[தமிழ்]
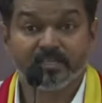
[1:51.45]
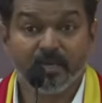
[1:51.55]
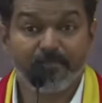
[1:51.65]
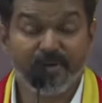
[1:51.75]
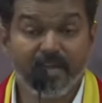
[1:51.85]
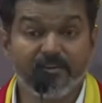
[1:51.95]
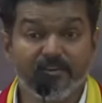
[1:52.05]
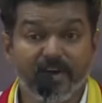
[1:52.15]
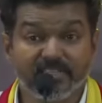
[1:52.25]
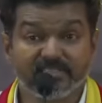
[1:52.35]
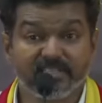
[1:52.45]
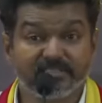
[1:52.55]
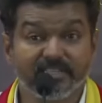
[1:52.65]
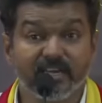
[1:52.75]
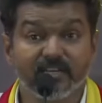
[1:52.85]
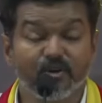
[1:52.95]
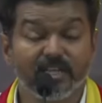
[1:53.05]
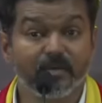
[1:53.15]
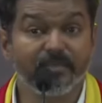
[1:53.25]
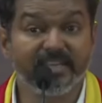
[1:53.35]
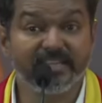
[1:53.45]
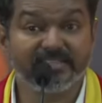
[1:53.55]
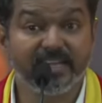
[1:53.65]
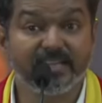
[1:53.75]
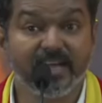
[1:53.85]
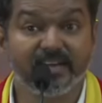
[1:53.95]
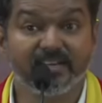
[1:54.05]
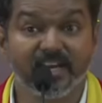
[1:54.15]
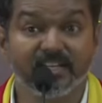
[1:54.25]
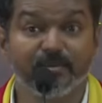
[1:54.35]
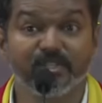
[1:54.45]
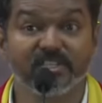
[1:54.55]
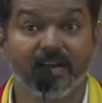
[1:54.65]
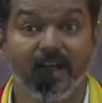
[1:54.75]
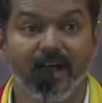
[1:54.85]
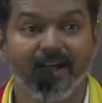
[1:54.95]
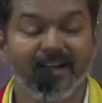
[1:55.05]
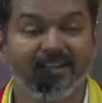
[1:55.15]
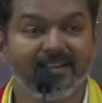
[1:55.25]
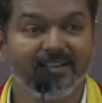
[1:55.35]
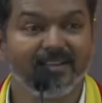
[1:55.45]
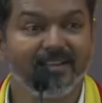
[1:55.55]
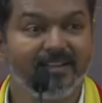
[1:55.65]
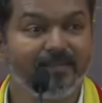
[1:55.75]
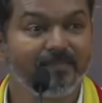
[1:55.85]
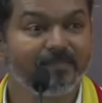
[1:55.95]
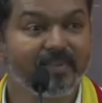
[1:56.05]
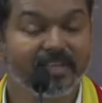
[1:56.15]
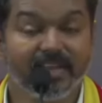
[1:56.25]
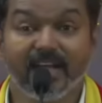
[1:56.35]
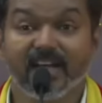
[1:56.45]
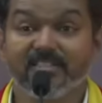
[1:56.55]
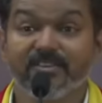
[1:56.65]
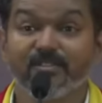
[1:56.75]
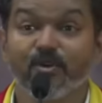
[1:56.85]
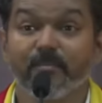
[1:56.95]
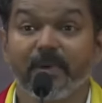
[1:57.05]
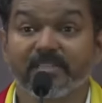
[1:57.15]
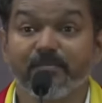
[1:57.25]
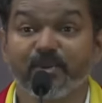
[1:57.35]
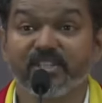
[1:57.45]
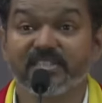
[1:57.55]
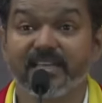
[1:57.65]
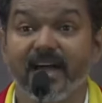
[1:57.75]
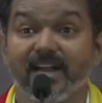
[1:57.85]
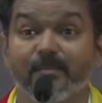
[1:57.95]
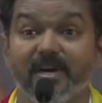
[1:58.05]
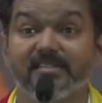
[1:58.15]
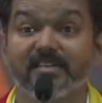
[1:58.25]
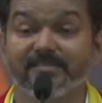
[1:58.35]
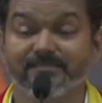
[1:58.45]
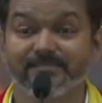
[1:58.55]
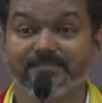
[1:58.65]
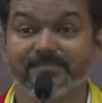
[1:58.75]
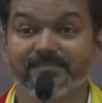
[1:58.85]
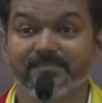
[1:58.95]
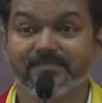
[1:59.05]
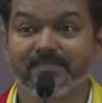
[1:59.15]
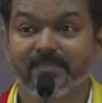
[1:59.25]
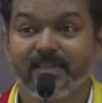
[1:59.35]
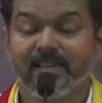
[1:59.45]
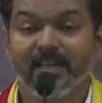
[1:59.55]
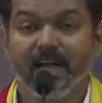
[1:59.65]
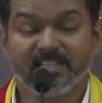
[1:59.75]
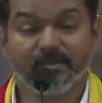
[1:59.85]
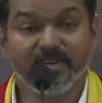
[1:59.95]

இந்த பிளவுவாத சக்திகள் கூட நம்ம ஈஸியாக யாருன்னு கண்டுபிடிச்சிடலாம் ஏன்னா அது வந்து ஒரு மதம் பிடிச்ச யானை மாதிரி அது